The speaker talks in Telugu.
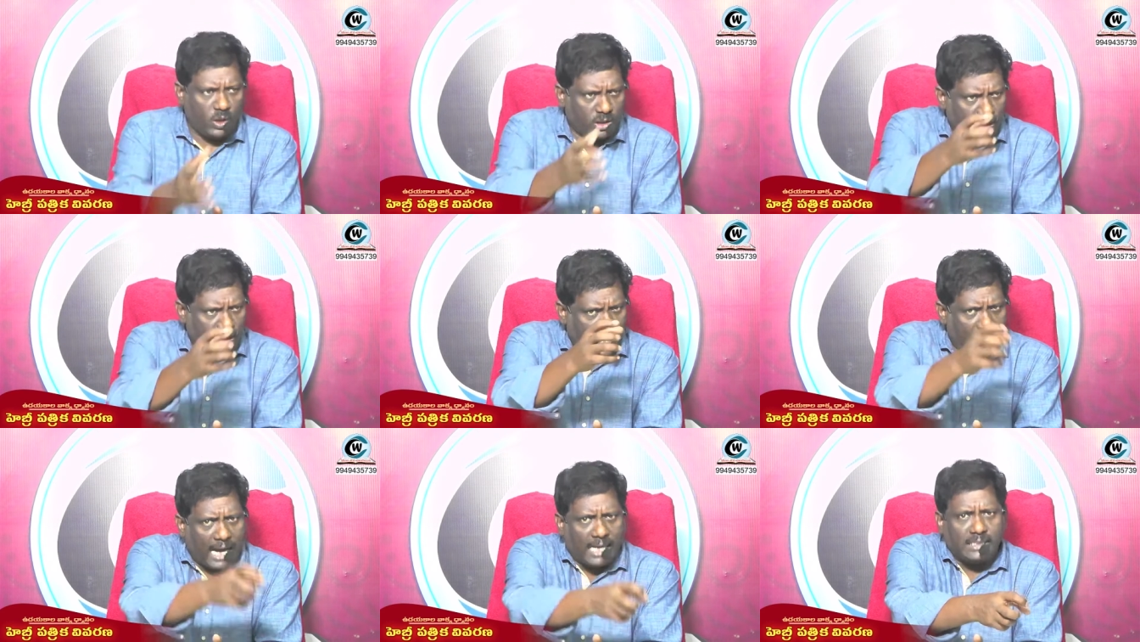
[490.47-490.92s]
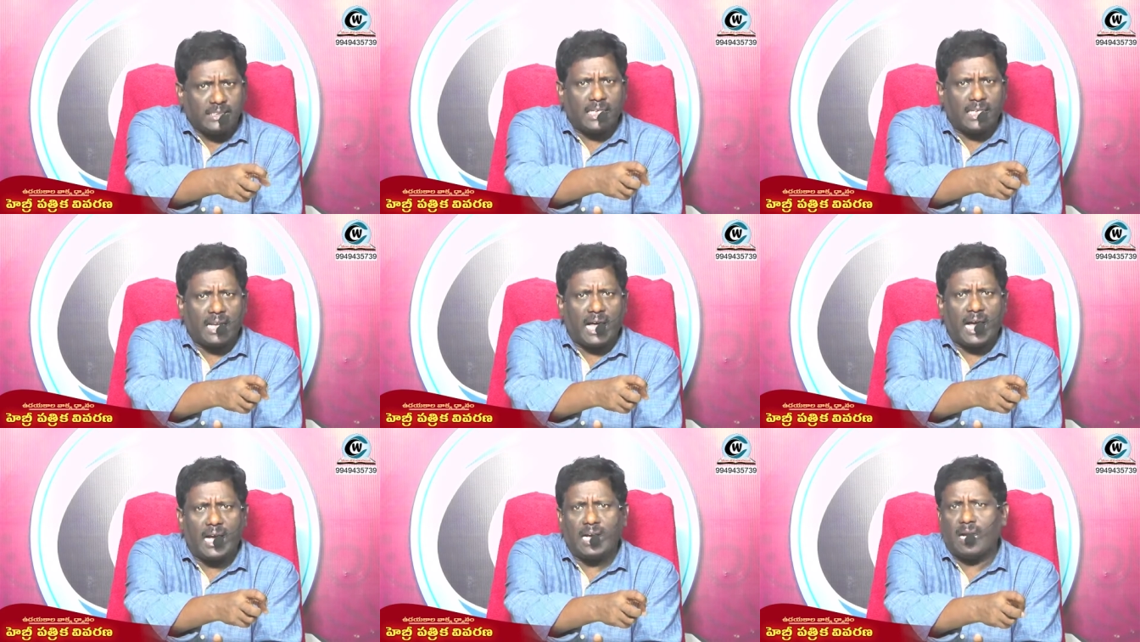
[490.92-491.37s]
నా
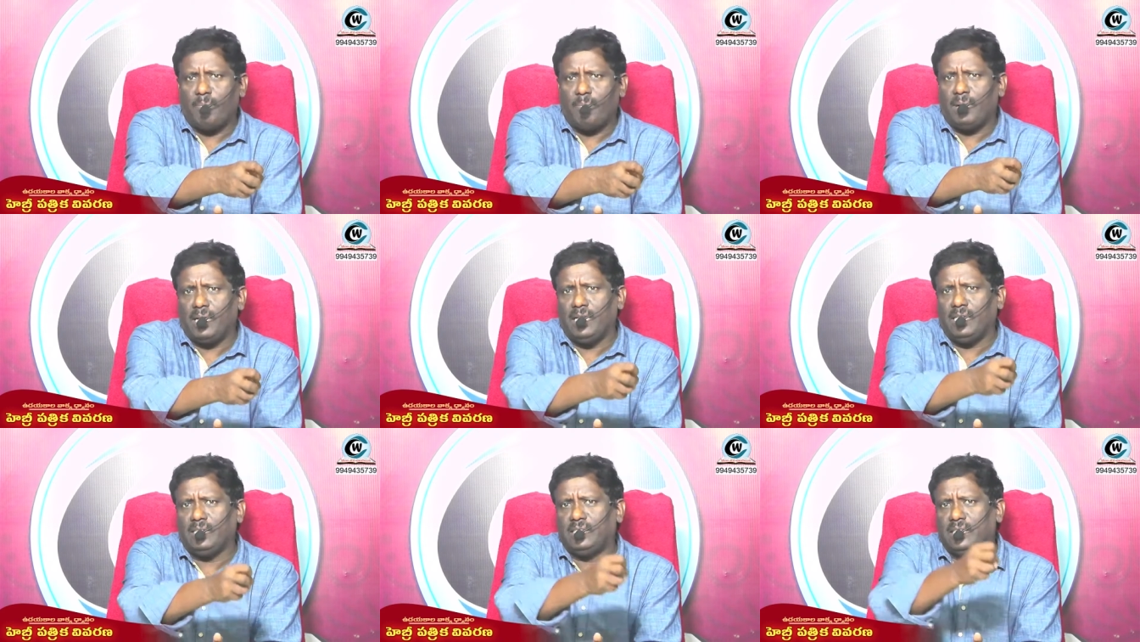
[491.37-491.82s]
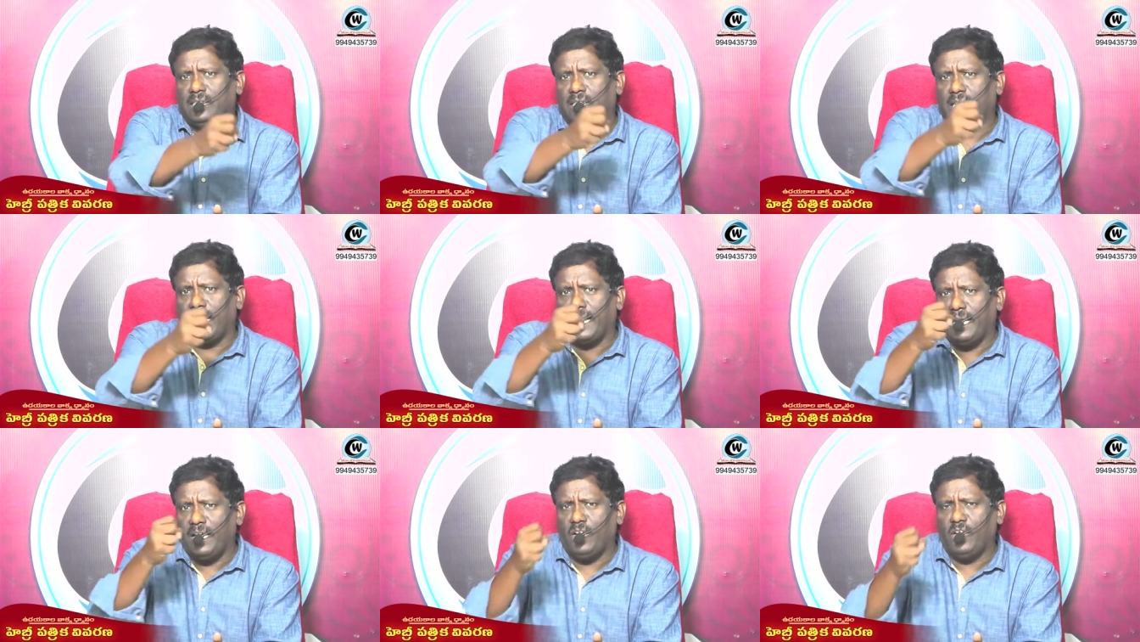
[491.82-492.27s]
జనాంగమని
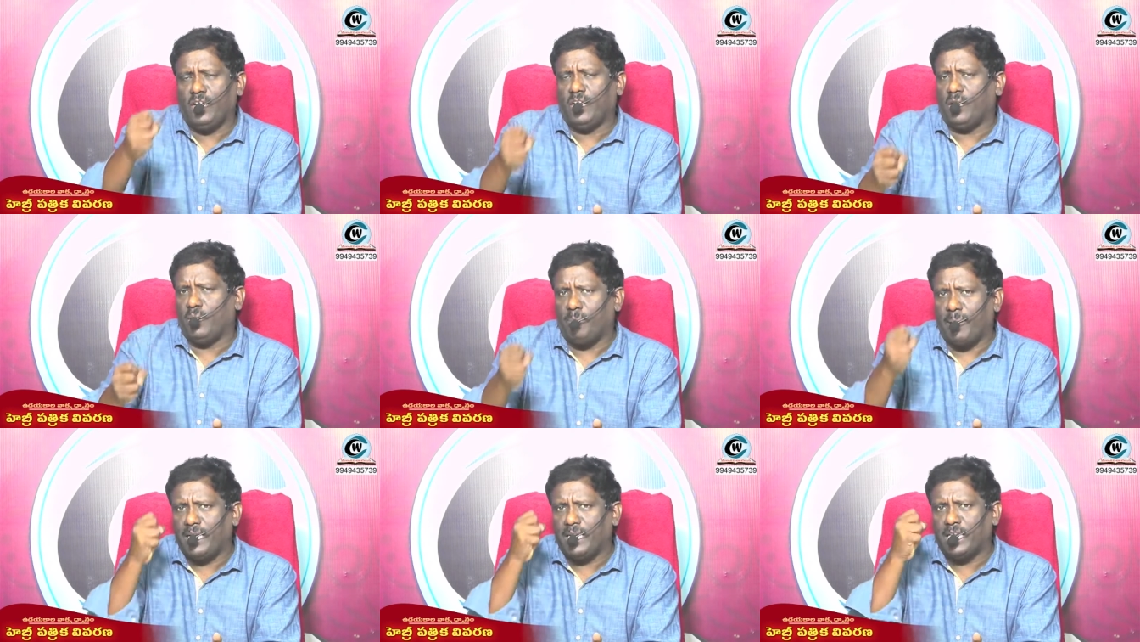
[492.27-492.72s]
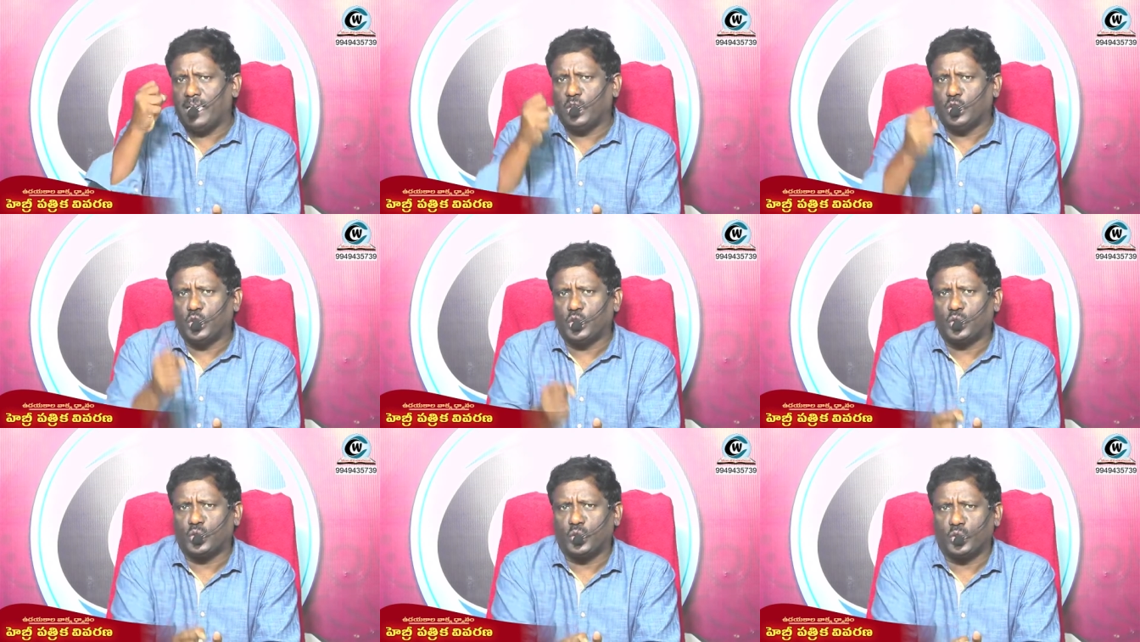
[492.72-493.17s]
ఇజ్రాయేలీలను బయటికి
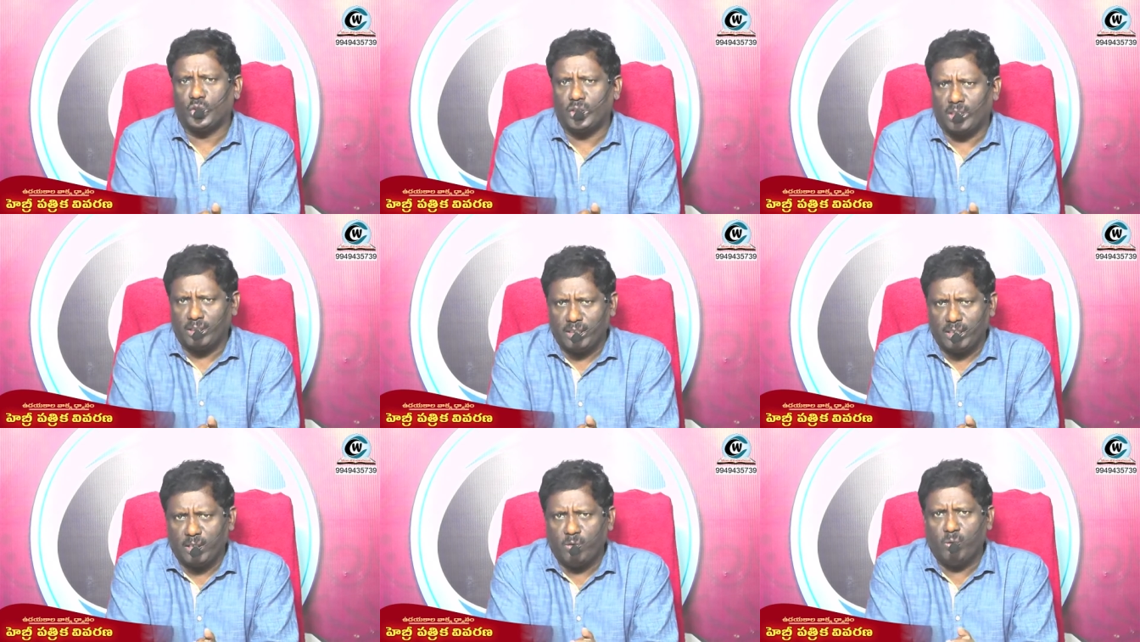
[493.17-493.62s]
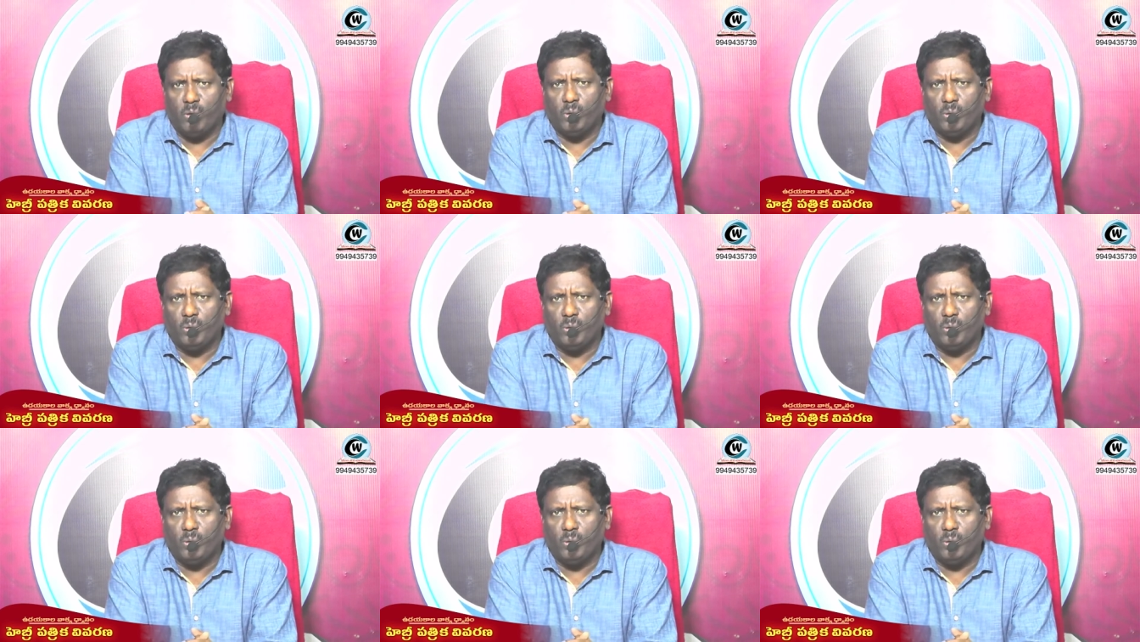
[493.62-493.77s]
తీసుకొచ్చిన దేవుడు